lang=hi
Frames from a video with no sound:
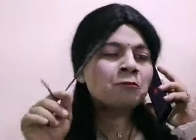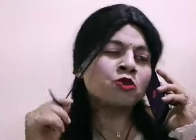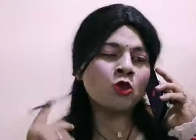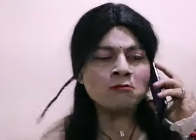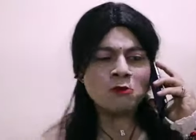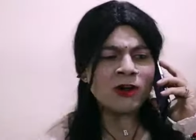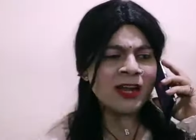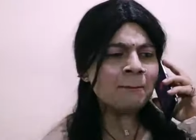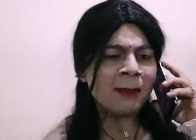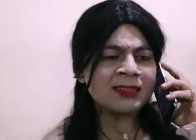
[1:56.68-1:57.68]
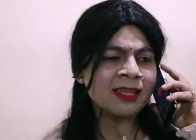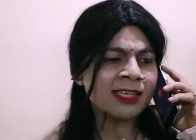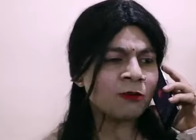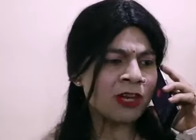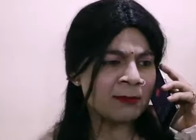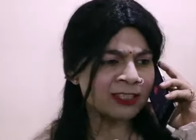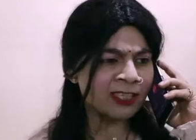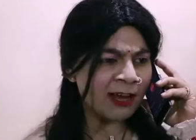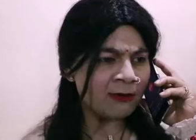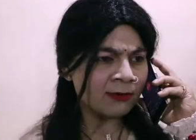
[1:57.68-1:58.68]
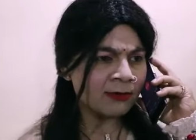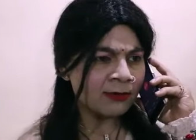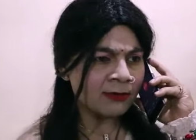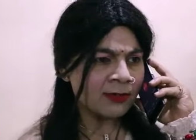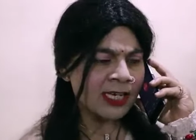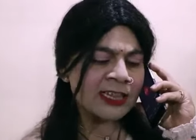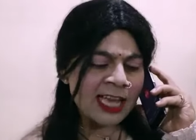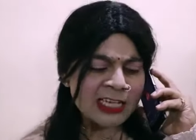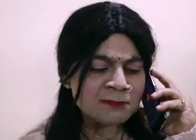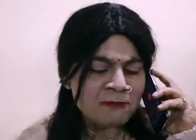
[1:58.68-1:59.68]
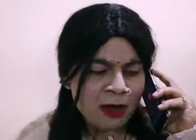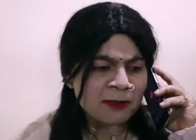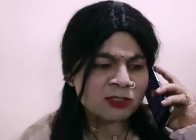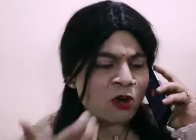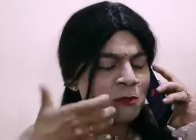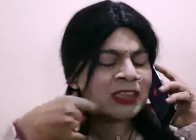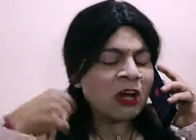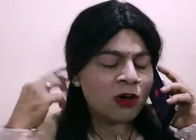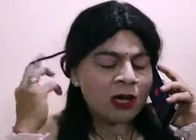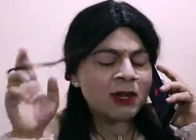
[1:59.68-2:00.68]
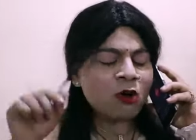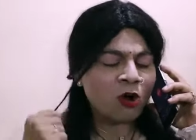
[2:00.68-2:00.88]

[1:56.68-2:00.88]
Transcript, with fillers: अब तुम मोह ना बातन की गोली मत चटाओ इतिहास पे वापस आओ बताओ अकबर